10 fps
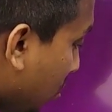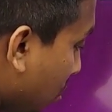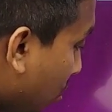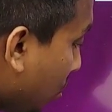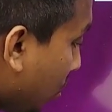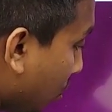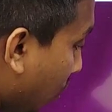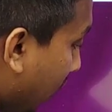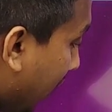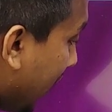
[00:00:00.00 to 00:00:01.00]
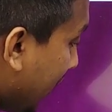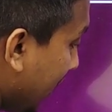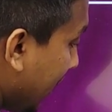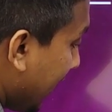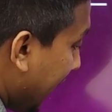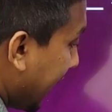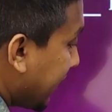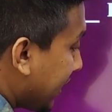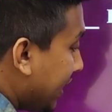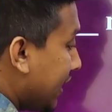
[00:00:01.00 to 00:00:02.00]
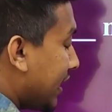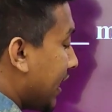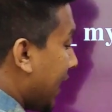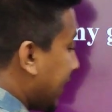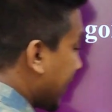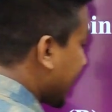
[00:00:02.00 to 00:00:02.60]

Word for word: জোর করা এটা কি এটা